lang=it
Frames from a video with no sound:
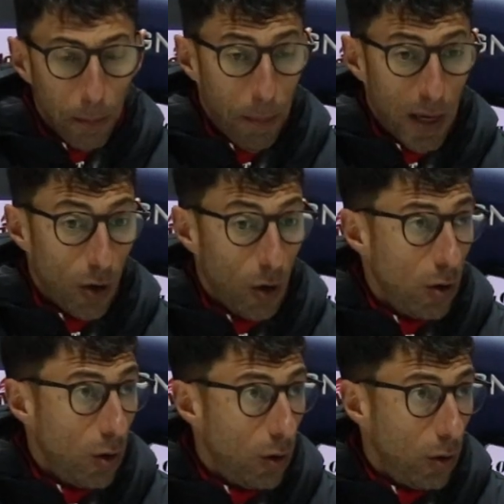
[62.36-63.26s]

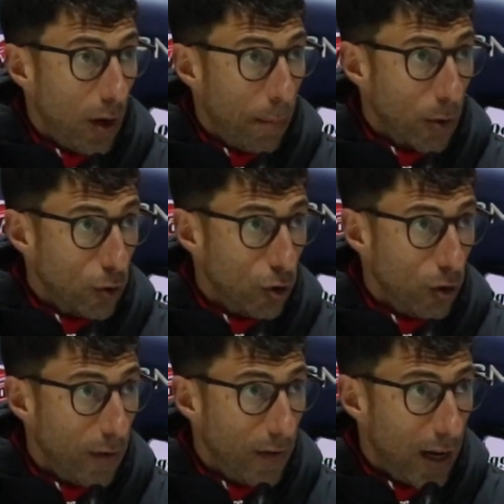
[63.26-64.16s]
però l'approccio
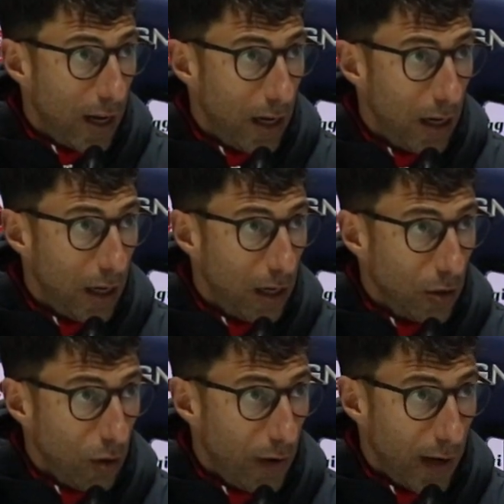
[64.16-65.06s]
doveva,
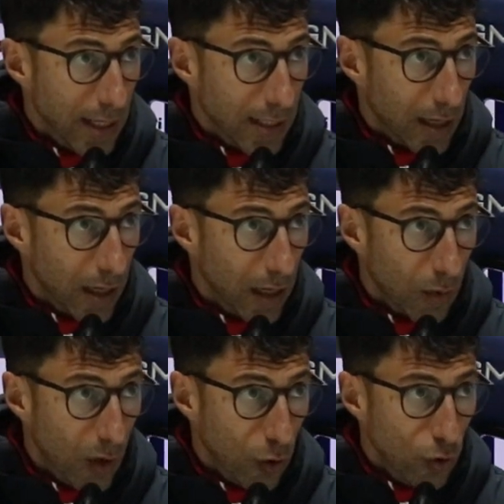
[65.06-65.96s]
doveva essere
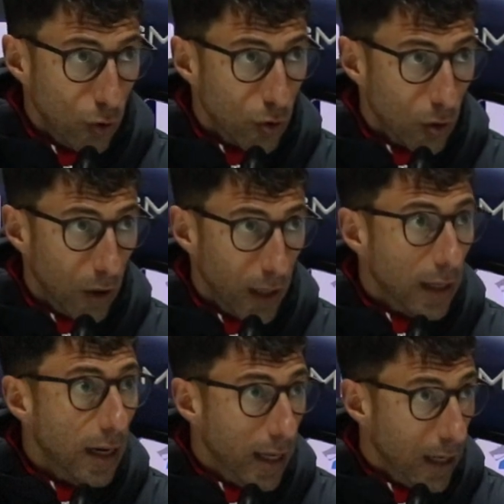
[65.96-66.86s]
quello giusto ed
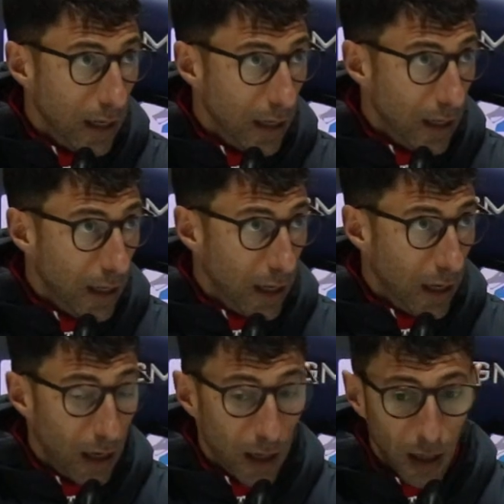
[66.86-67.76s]
è lì
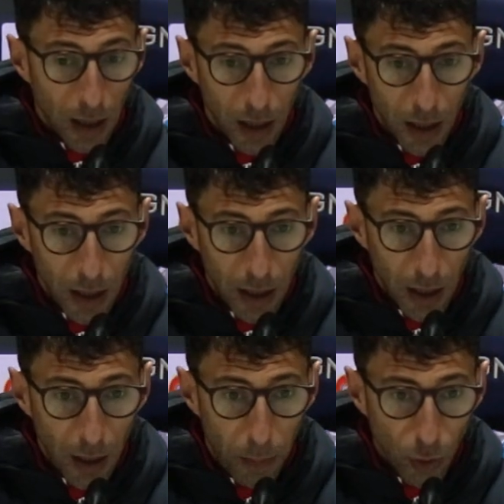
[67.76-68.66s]
il,
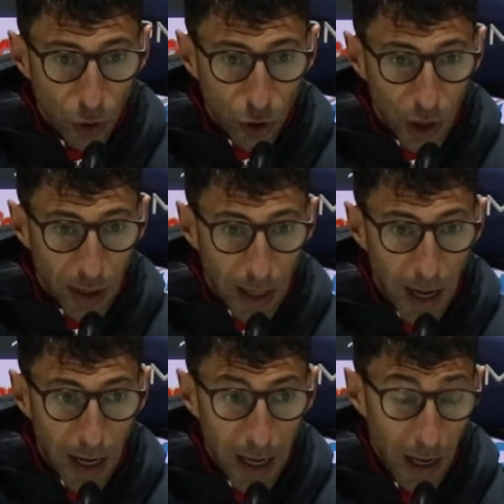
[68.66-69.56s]
il, punto
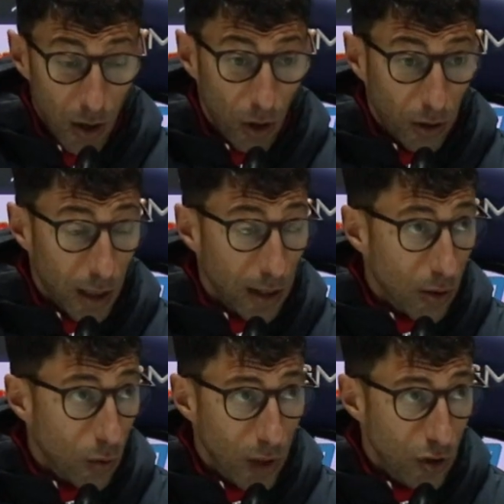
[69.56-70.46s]
centrale e oltre ad
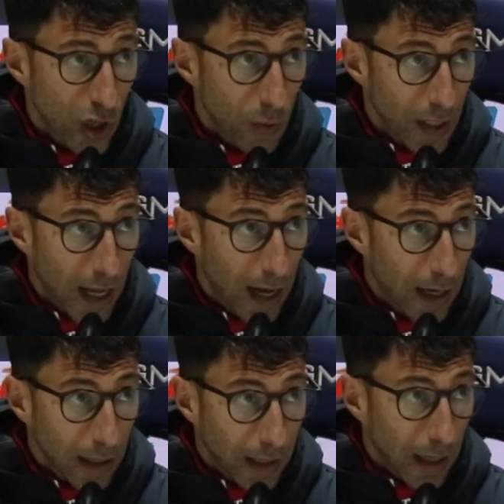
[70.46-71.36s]
alcune ingenuità
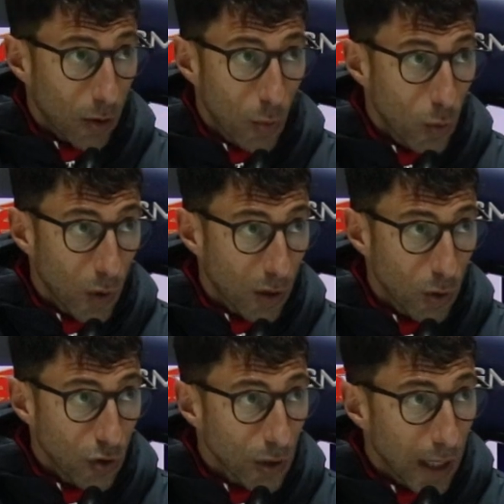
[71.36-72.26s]
che comunque
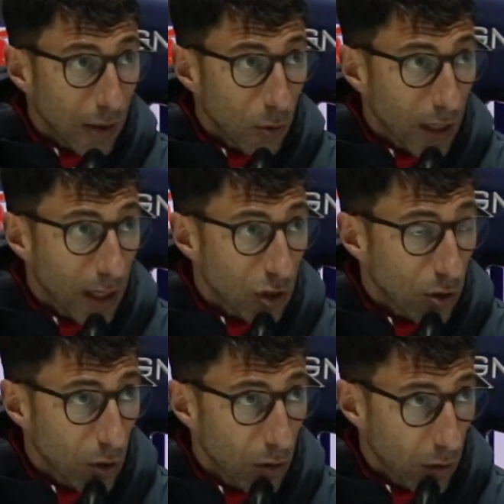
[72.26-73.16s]
alcune ingenuità, alcuni
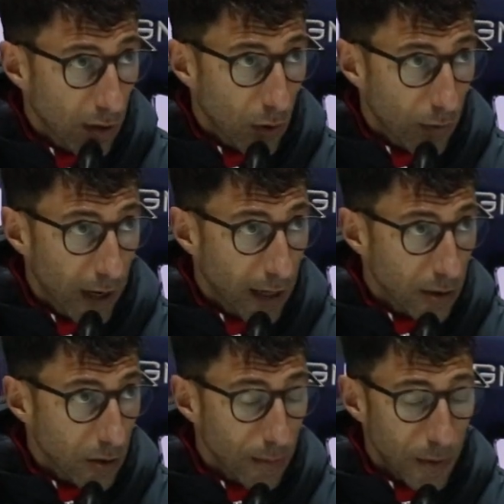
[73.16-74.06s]
calciatori non devono fare.
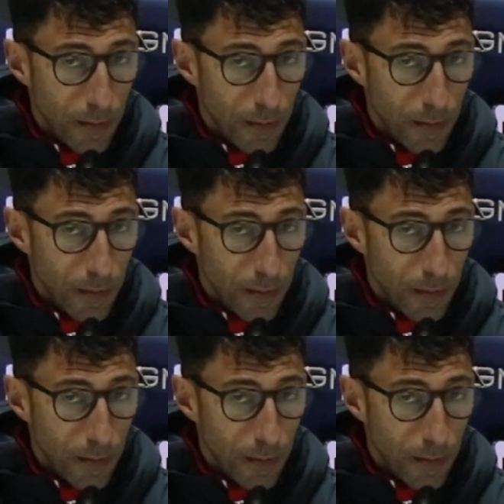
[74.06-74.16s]
Insomma.